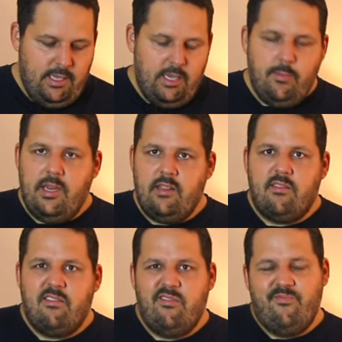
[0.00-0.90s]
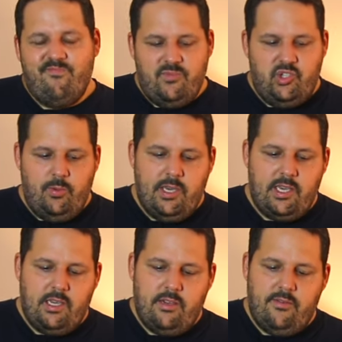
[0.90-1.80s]
Im Netz
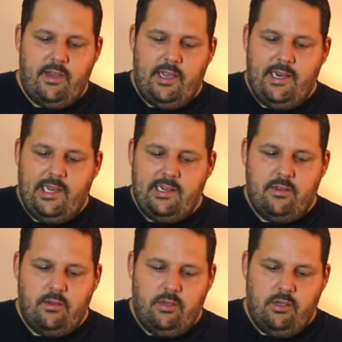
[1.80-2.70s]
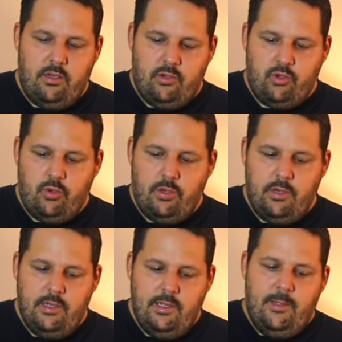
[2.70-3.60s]
schwierig, wer einen hat, äh, schön.
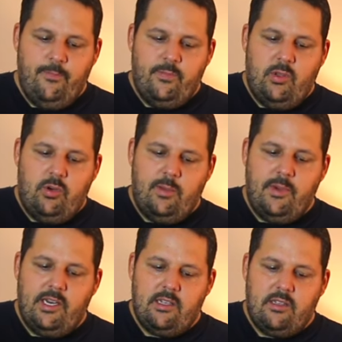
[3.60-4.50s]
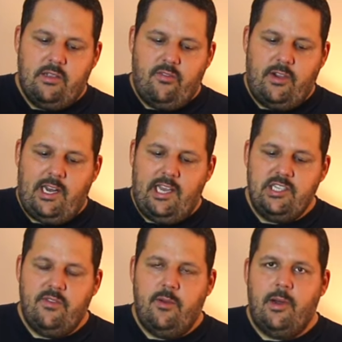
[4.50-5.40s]
Und ich habe mir gedacht, das
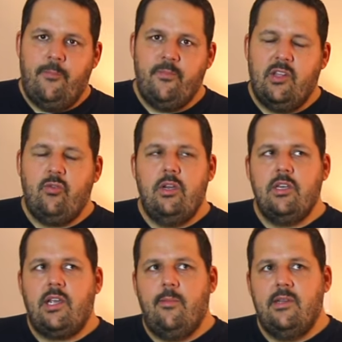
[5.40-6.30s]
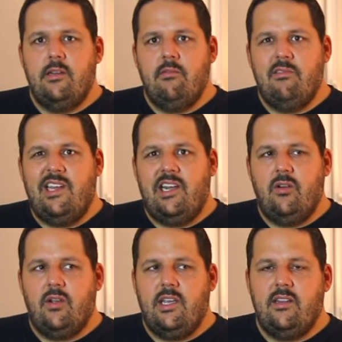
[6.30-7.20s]
vergleichen wir mal. Natürlich kann man sagen,
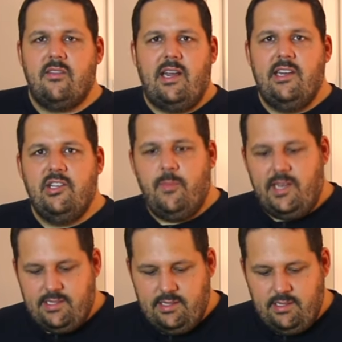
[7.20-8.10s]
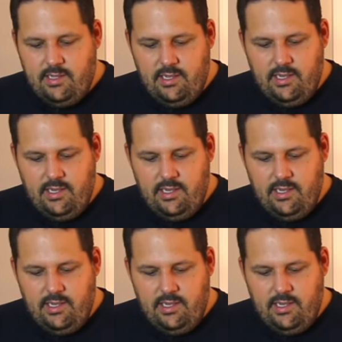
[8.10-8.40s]
okay, das kann nicht passen.